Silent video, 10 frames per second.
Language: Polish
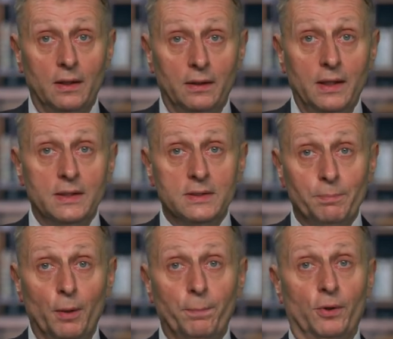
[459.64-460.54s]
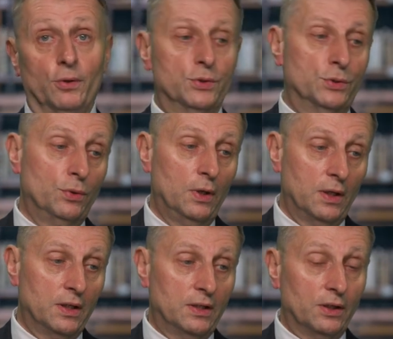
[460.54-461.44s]
jest po prostu
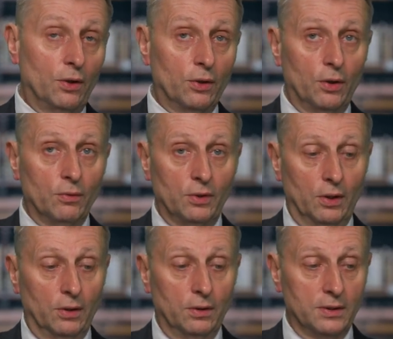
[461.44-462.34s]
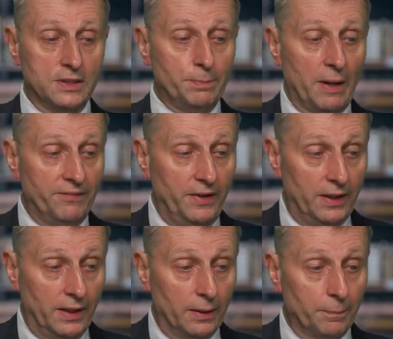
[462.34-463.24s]
drogą do
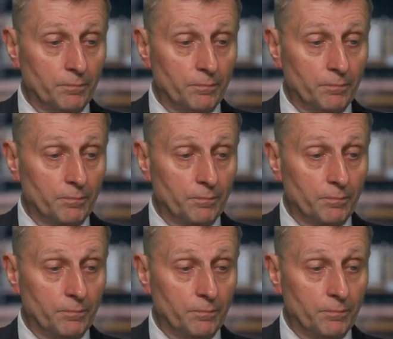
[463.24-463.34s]
zbawienia.